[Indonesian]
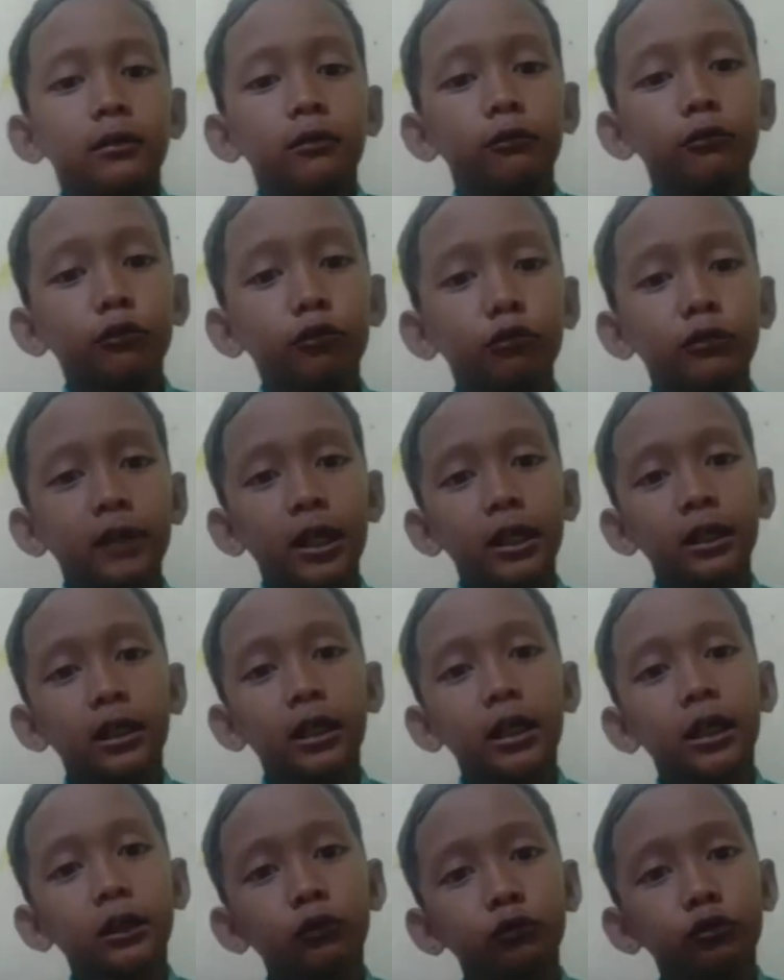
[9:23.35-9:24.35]
urutan
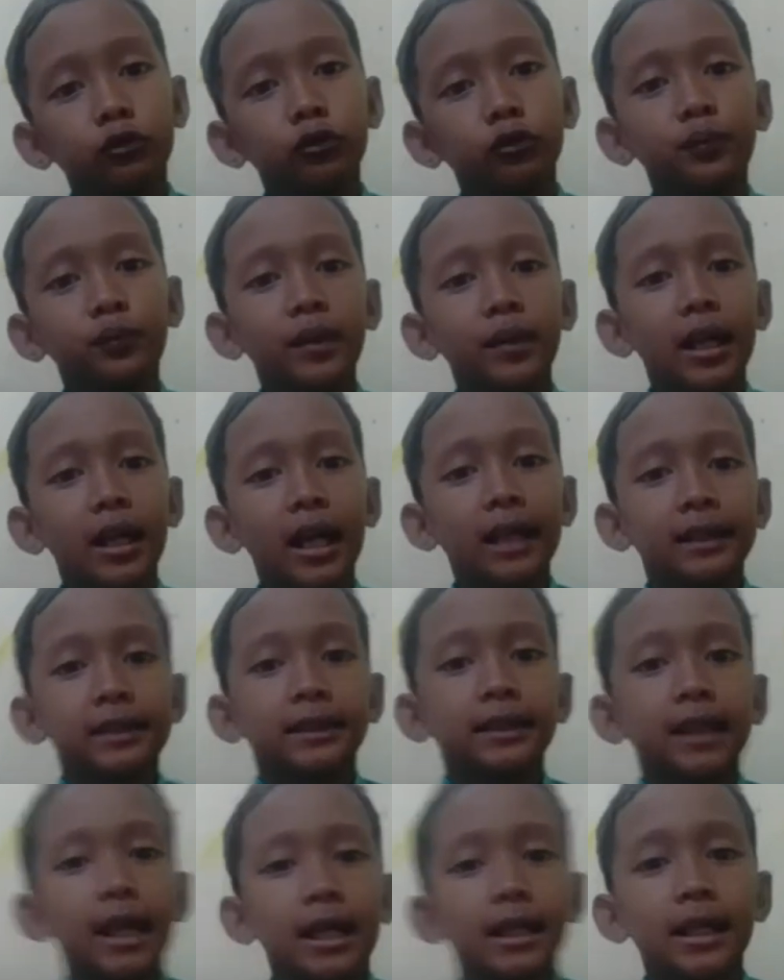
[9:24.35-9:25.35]
ke-17
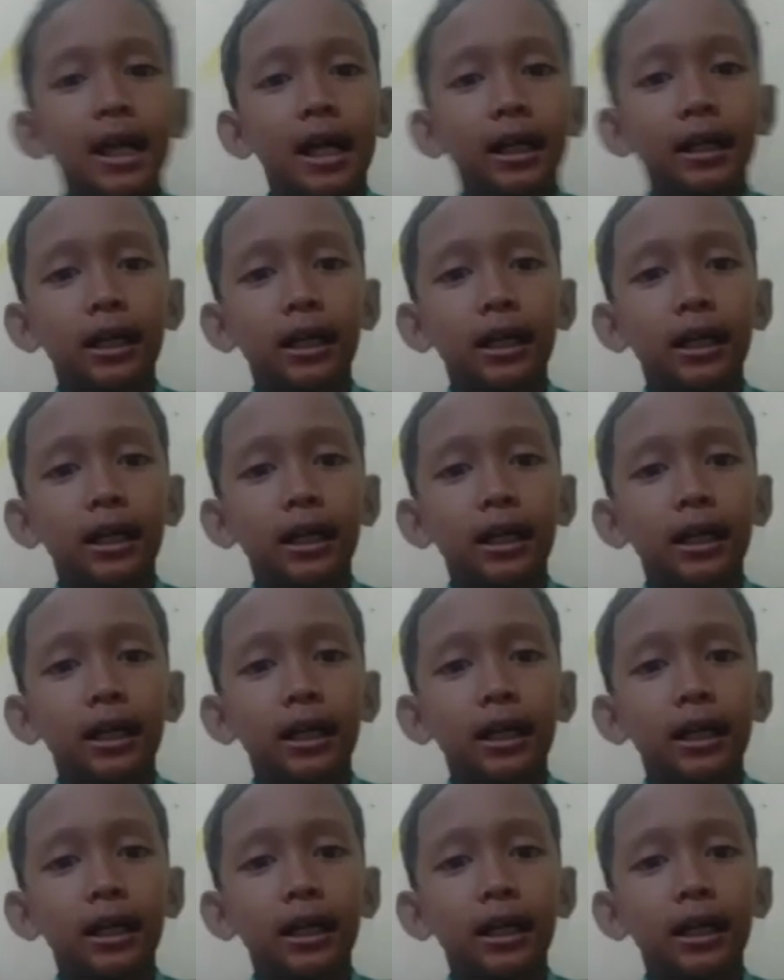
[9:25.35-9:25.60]
saya